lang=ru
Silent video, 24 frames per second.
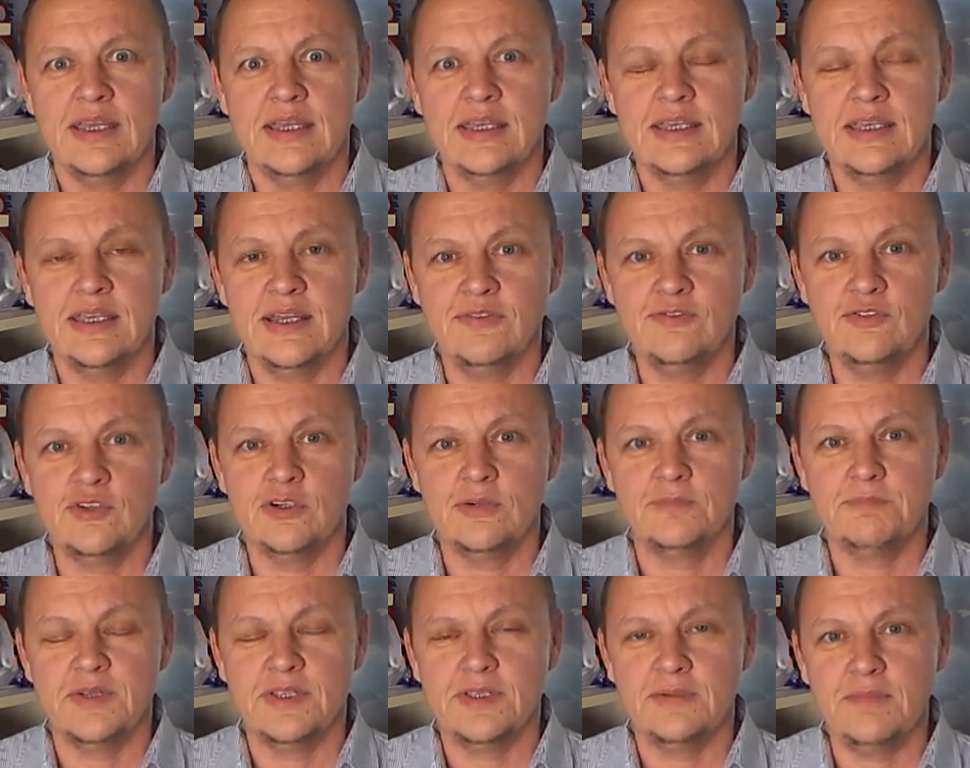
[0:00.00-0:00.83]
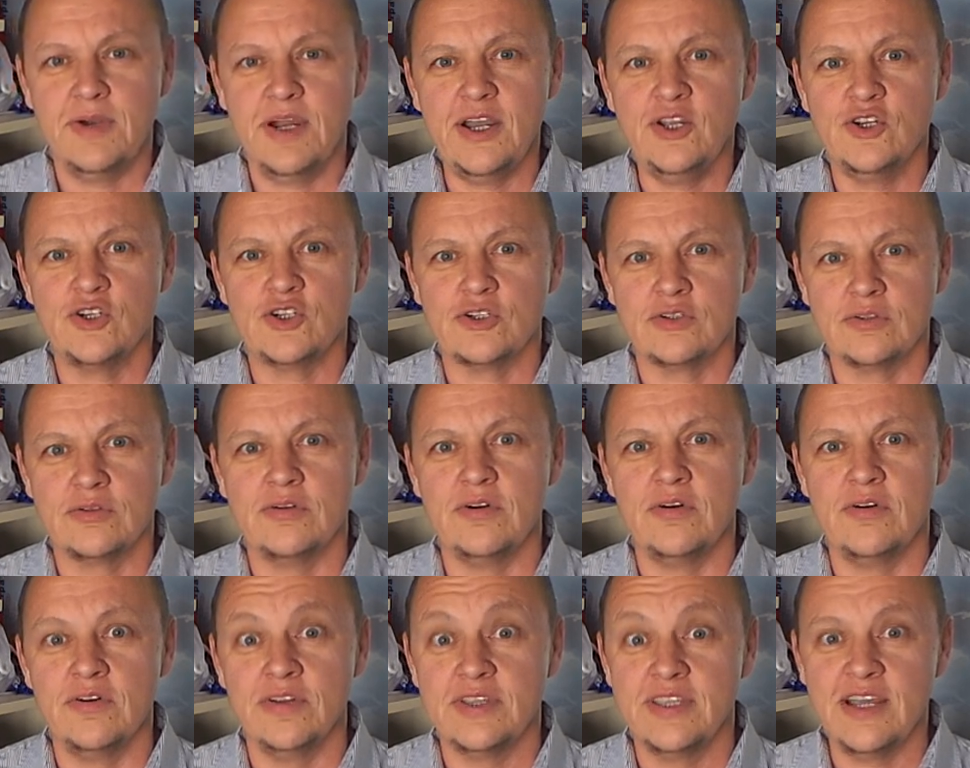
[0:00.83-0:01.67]
И я вдруг понимаю,
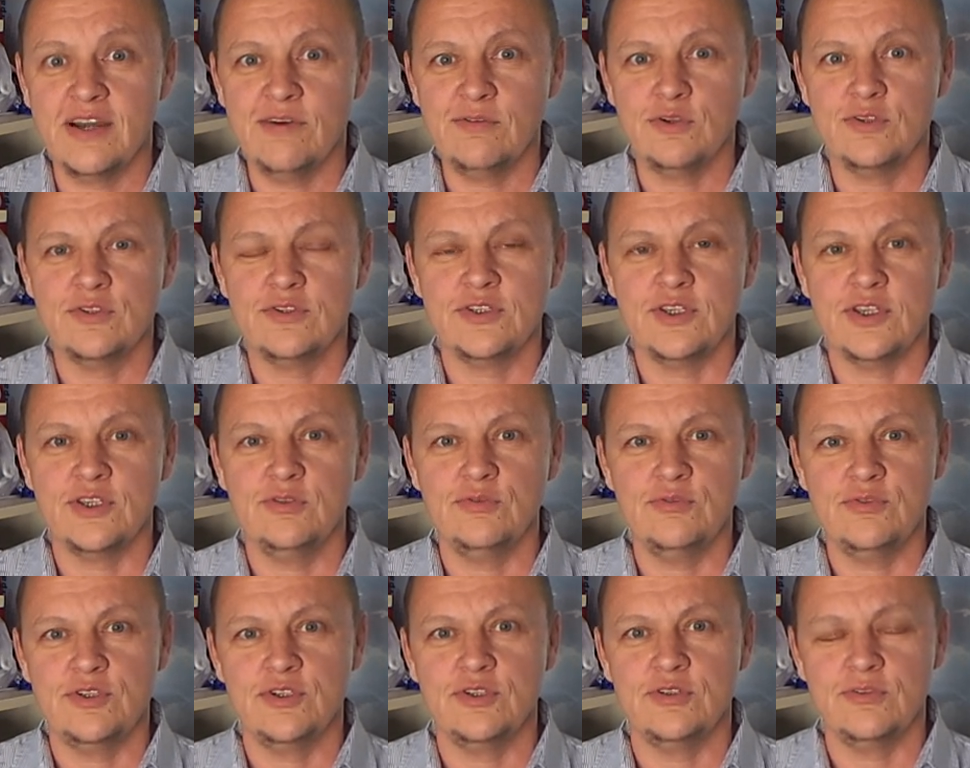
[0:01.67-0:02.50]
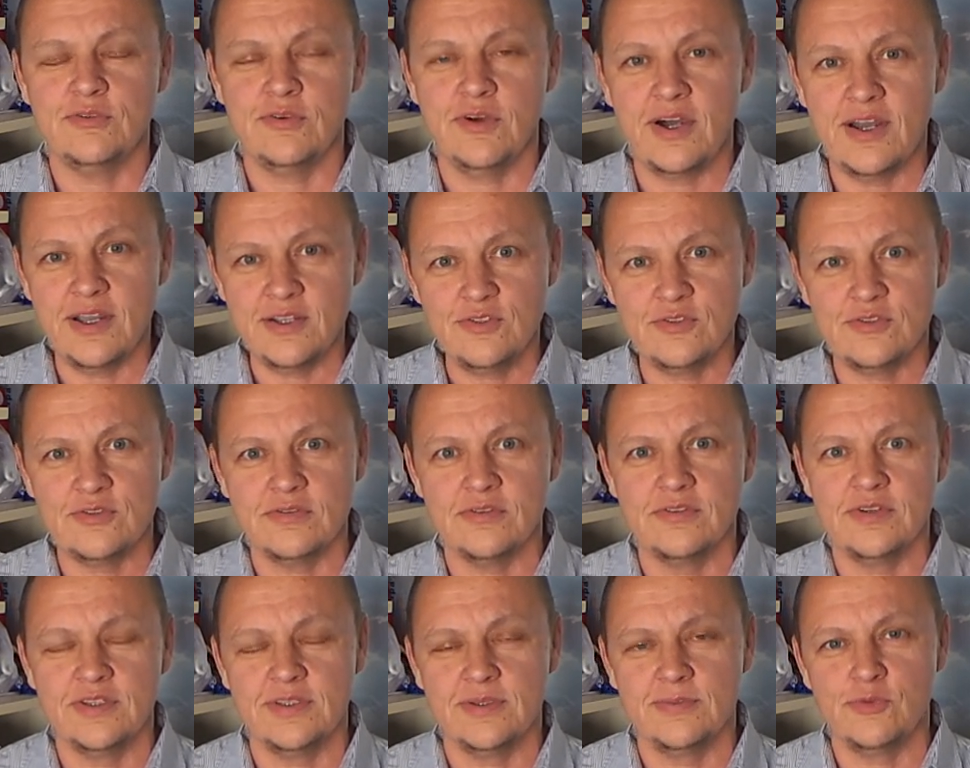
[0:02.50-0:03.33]
что я вот за ту
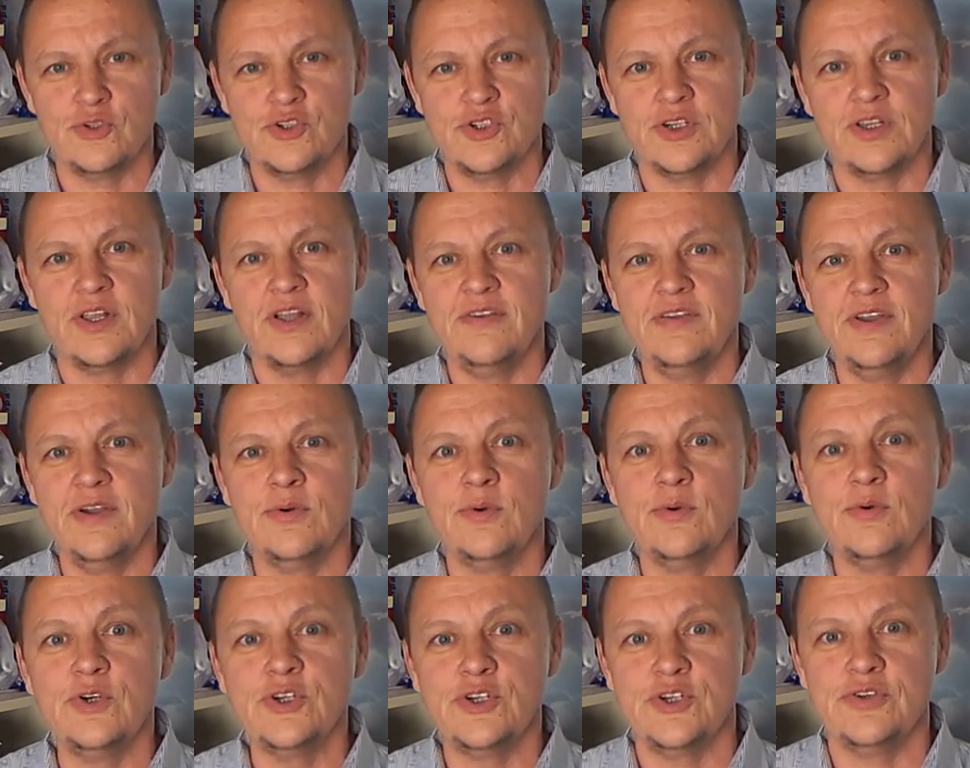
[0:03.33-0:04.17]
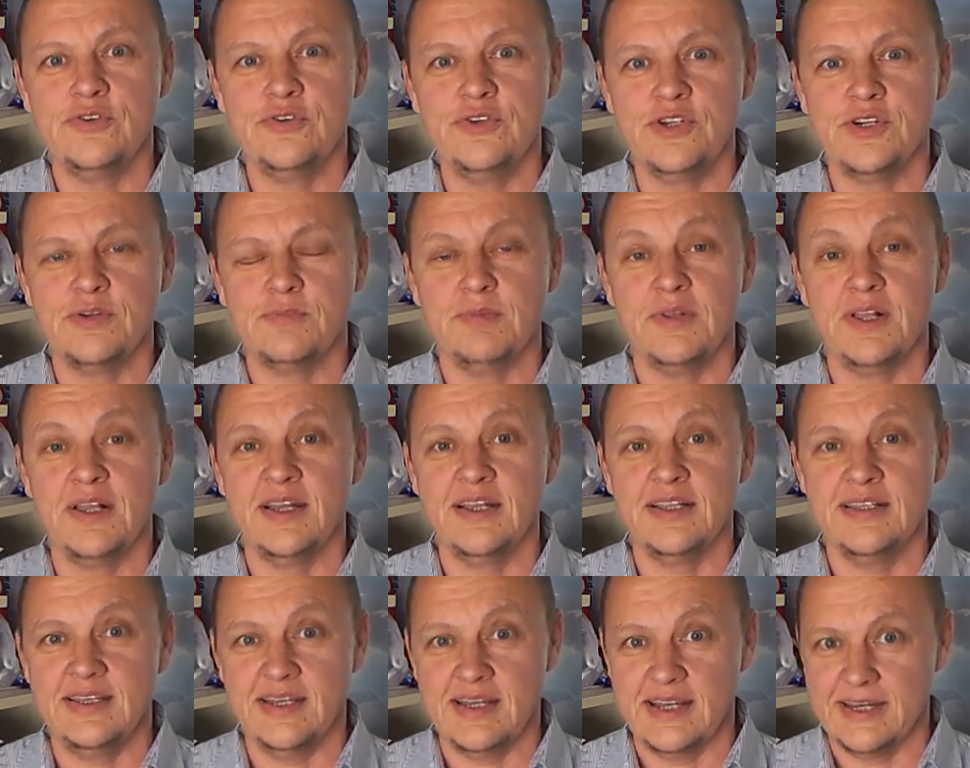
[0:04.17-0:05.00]
ситуацию этому человеку очень-очень
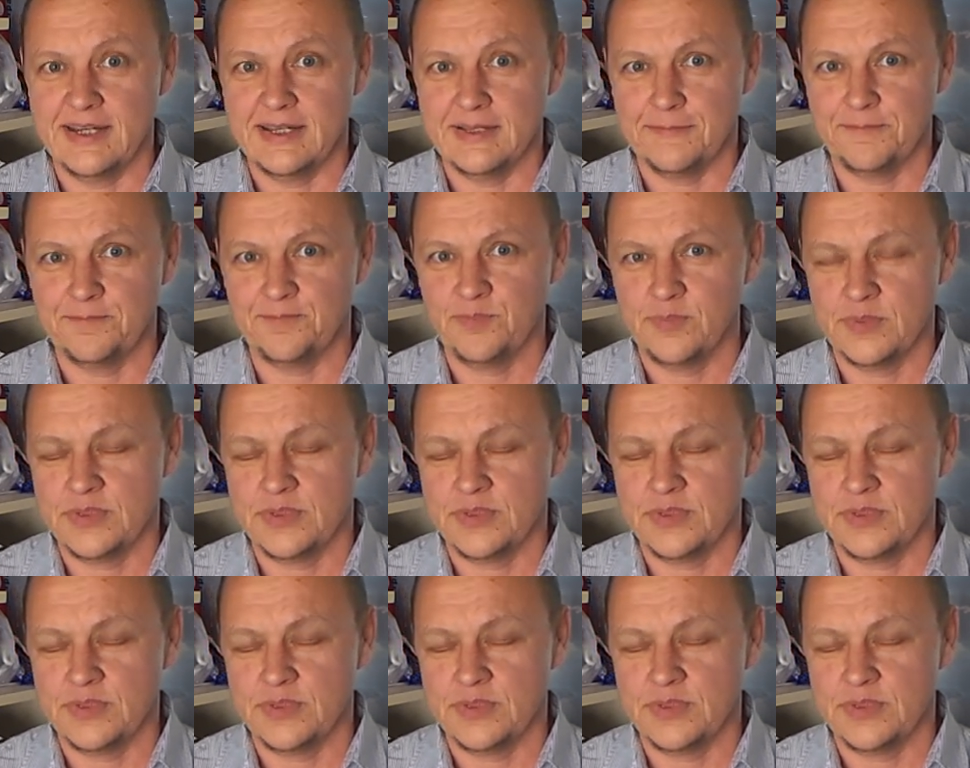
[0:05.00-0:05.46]
благодарен,